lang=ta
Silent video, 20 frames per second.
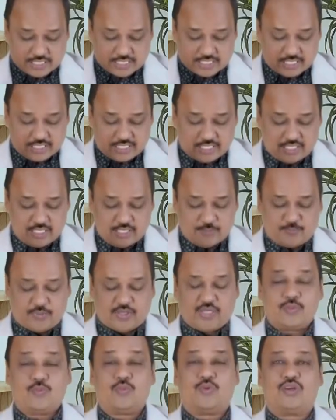சகல
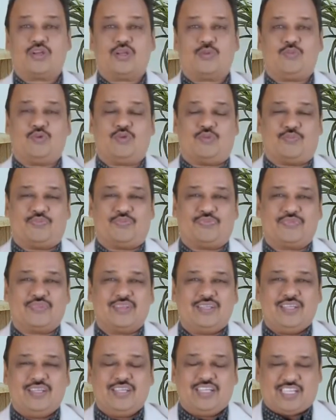பரிபூர்ணமும்
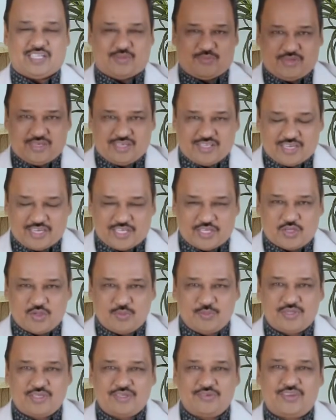நம்மை
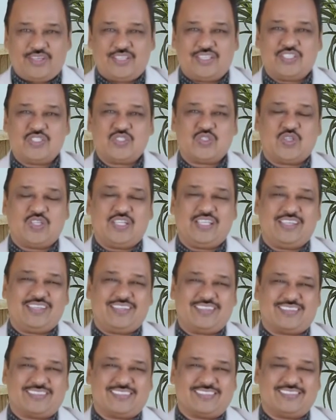நிறைக்கும் என்று வேதம்
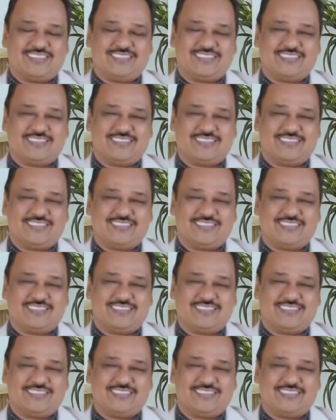சொல்லுகிறது